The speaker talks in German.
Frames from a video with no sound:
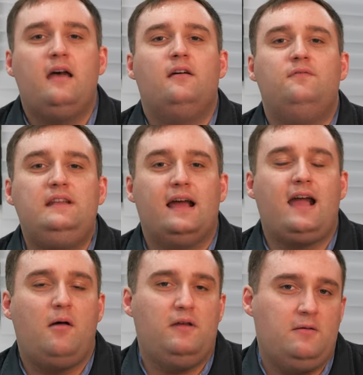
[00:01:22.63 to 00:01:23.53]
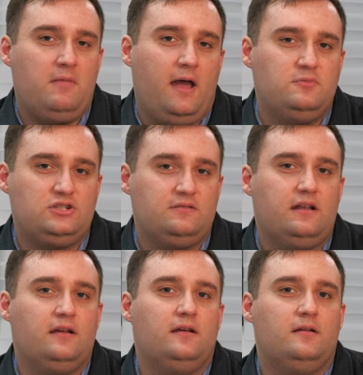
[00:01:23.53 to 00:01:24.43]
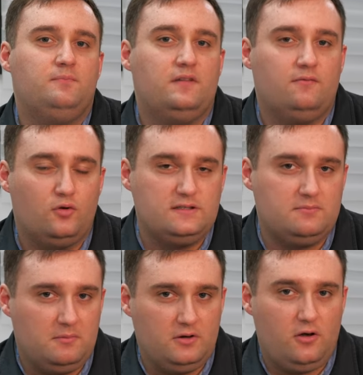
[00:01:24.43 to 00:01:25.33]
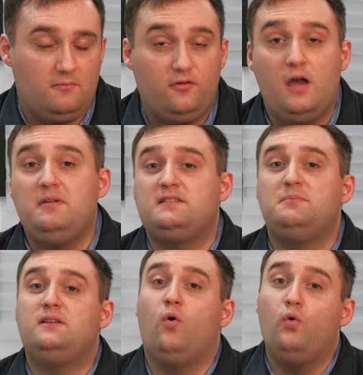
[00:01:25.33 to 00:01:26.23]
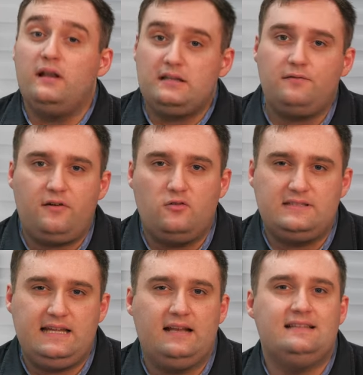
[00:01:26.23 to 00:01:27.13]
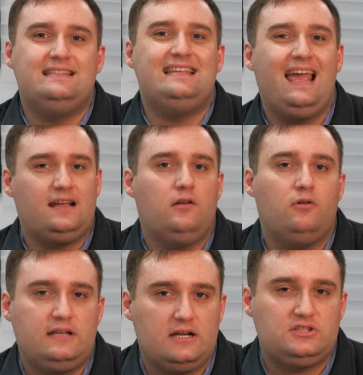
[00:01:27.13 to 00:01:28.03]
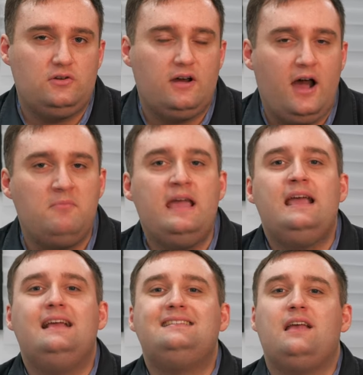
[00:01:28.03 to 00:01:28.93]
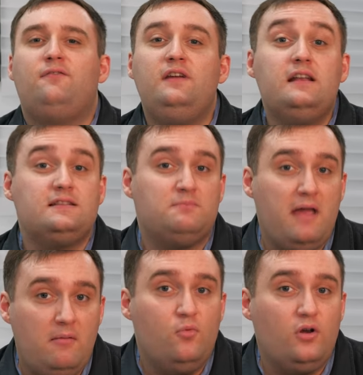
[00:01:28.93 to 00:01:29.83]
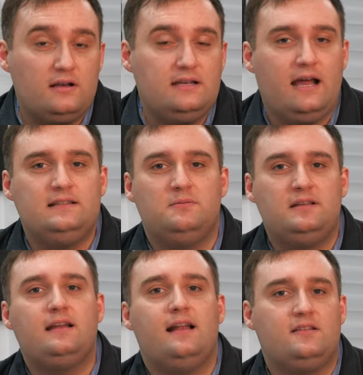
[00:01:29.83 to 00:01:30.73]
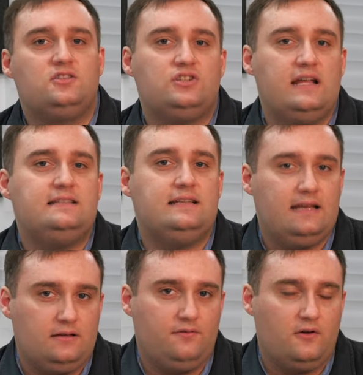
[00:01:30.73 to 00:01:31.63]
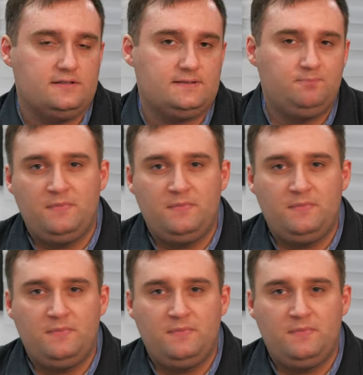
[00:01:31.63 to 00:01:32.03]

äh, Wiedergabe im heimischen äh, Wohnzimmer bekommen. Vor allem jetzt mit OLED-TVs, die eine sehr genaue Darstellung haben, ist ja vieles mehr möglich als mit den klassischen LCD-TVs.